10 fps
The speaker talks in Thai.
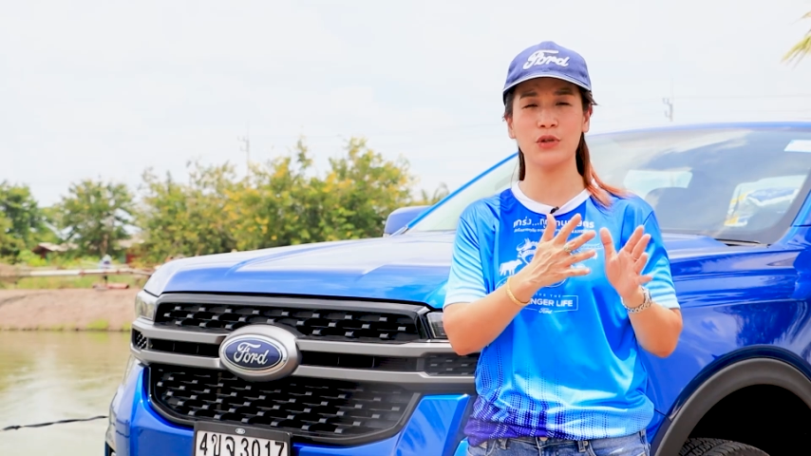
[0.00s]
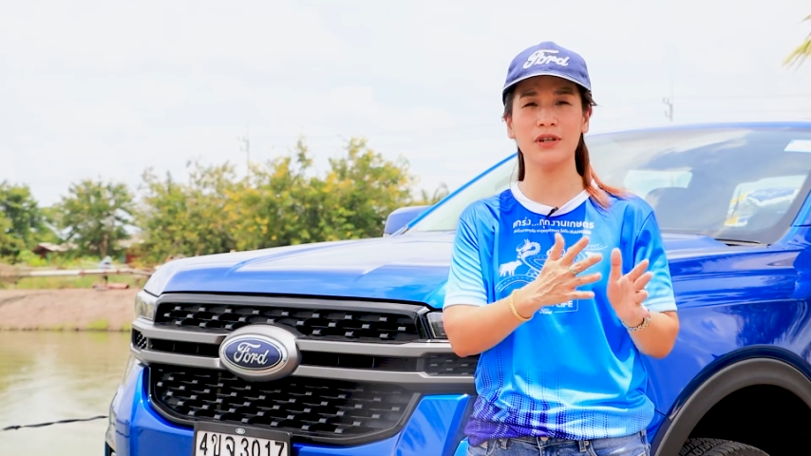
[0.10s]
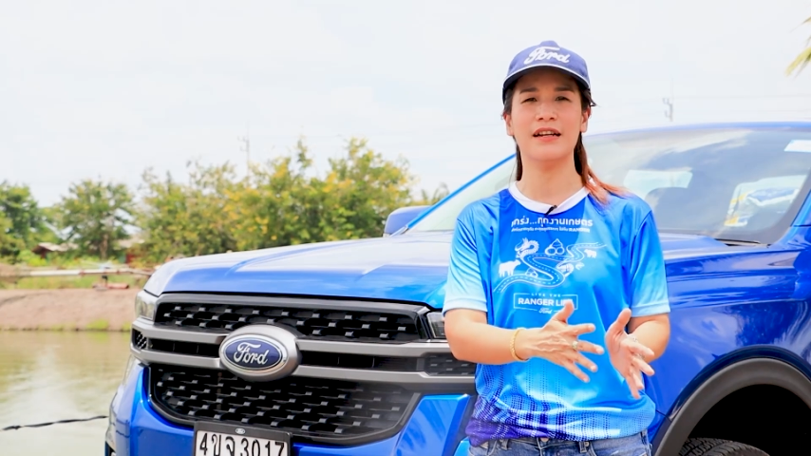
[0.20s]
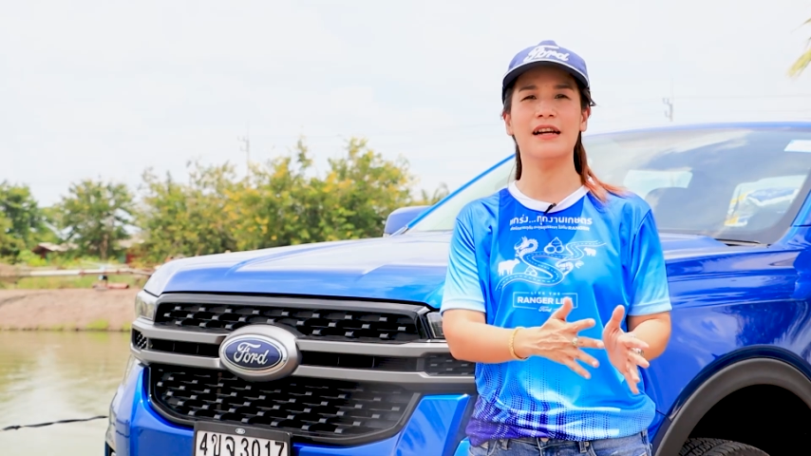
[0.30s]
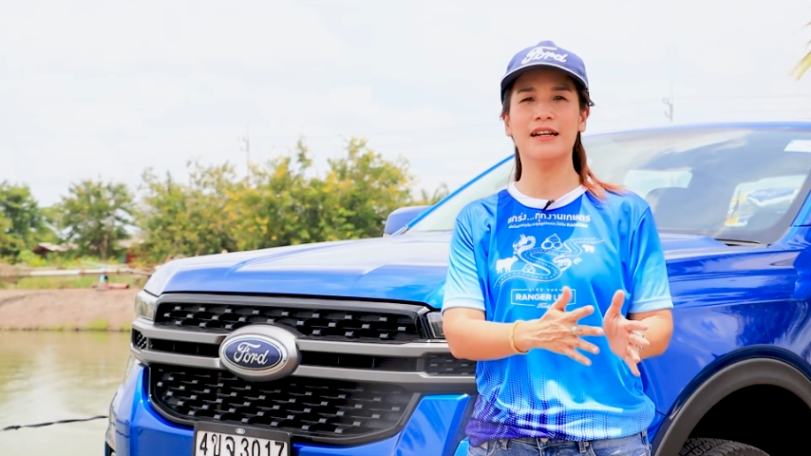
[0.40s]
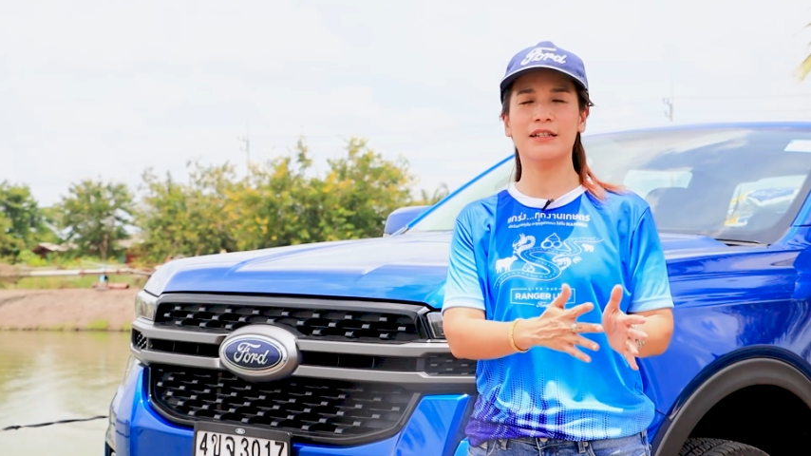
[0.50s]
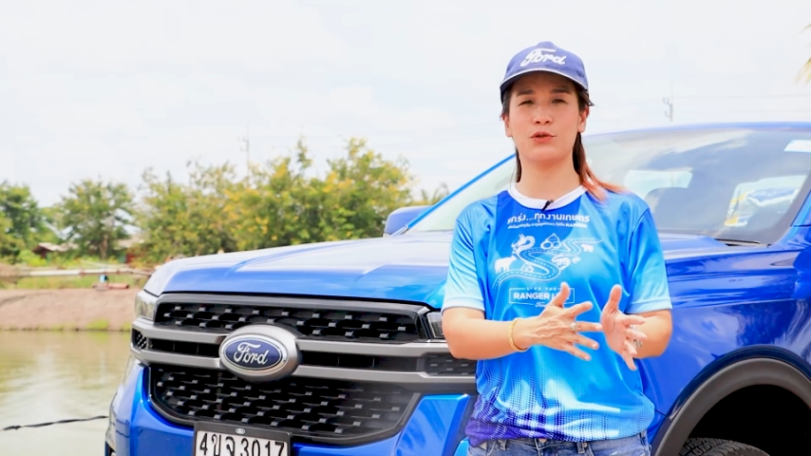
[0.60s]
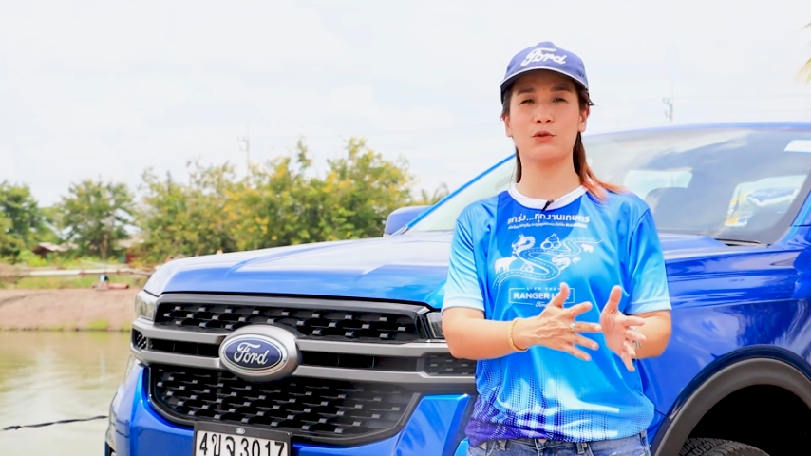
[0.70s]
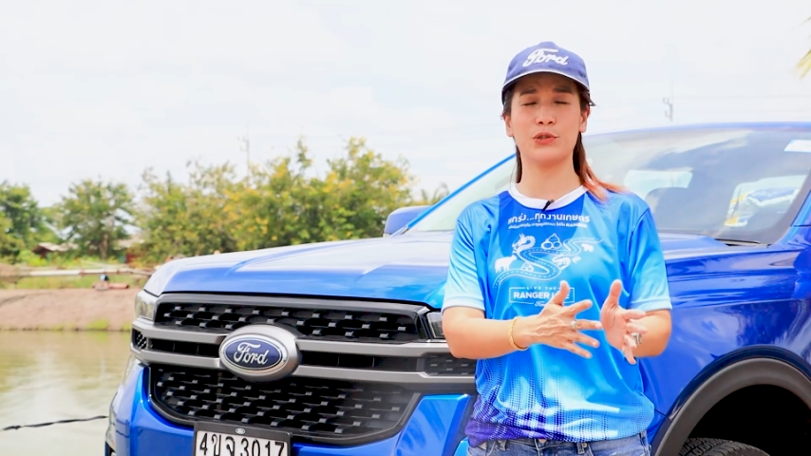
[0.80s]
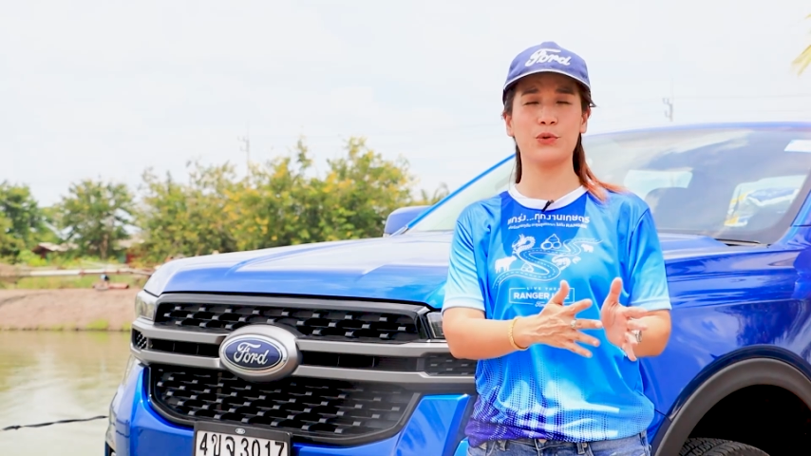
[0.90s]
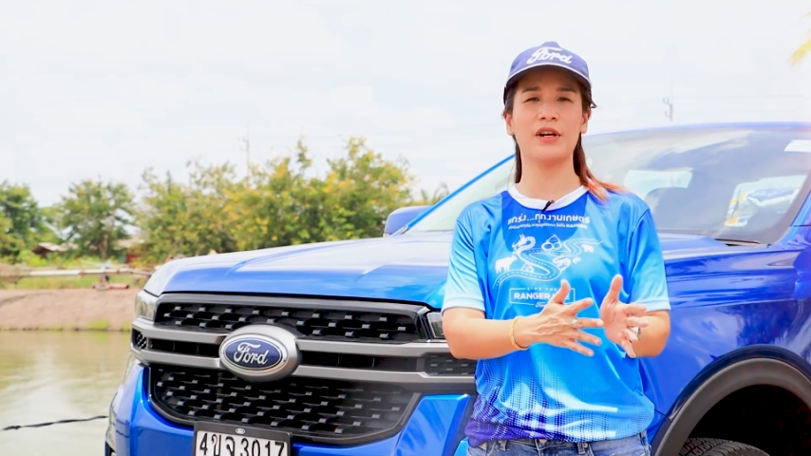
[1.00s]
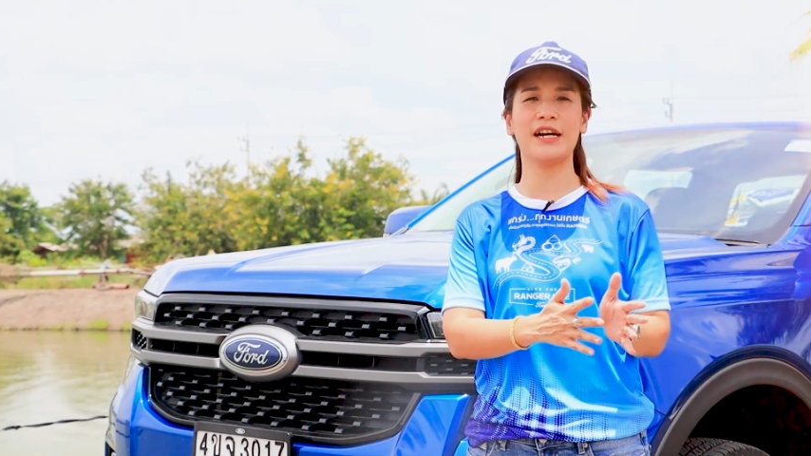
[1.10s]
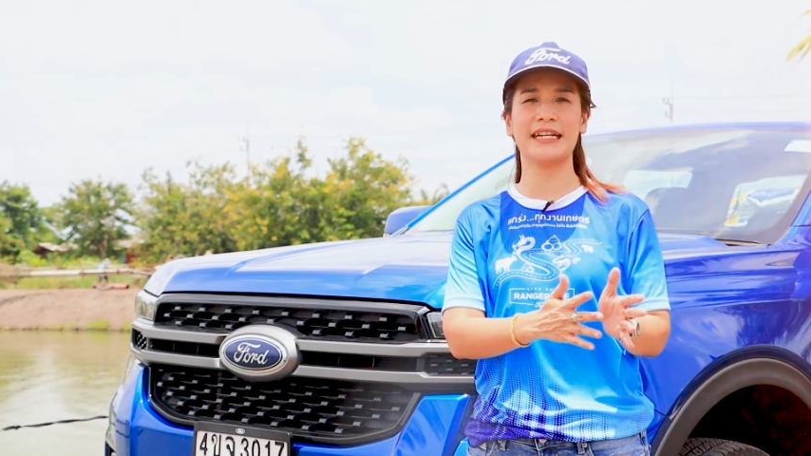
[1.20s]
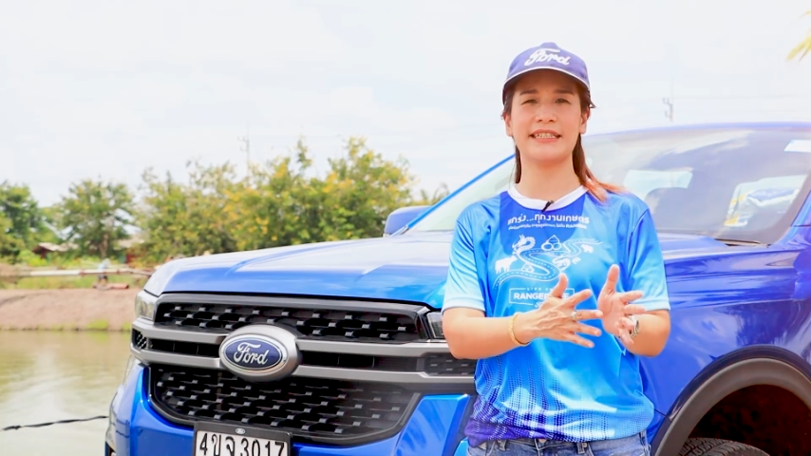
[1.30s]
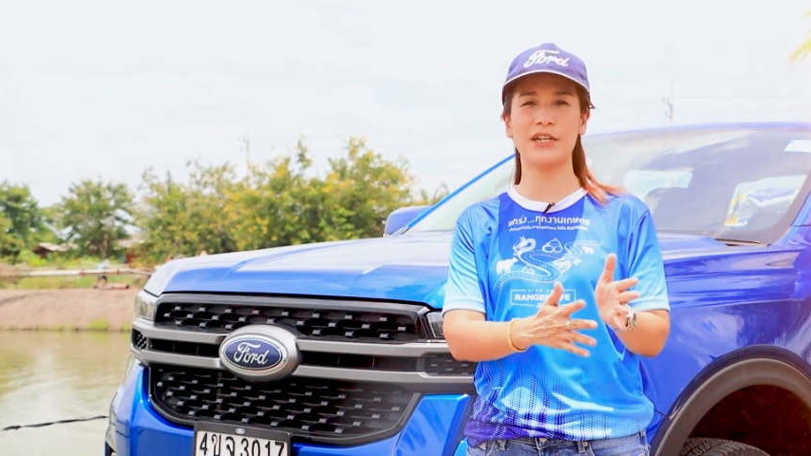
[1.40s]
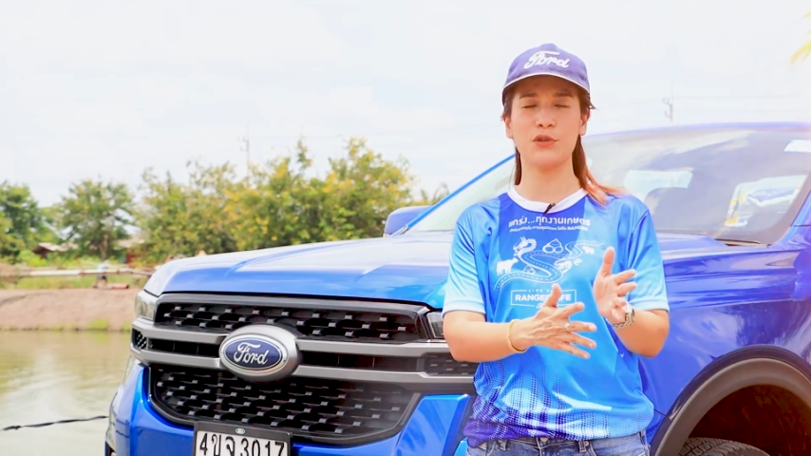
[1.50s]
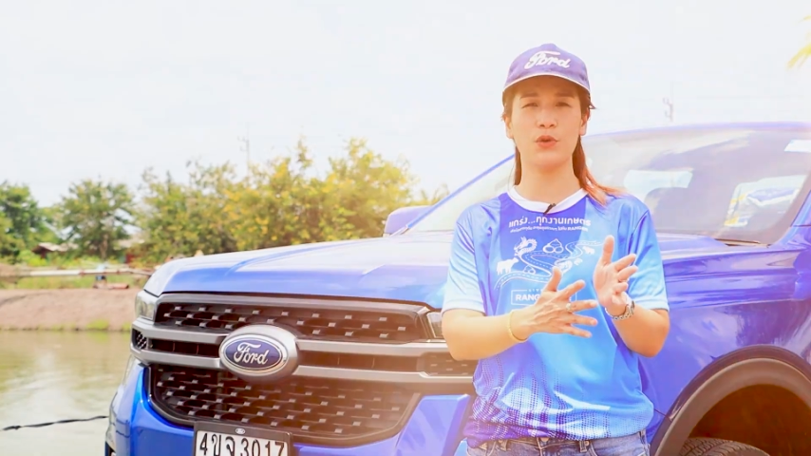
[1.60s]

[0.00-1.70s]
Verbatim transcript: รุ่นสูงๆเลยอย่างเช่น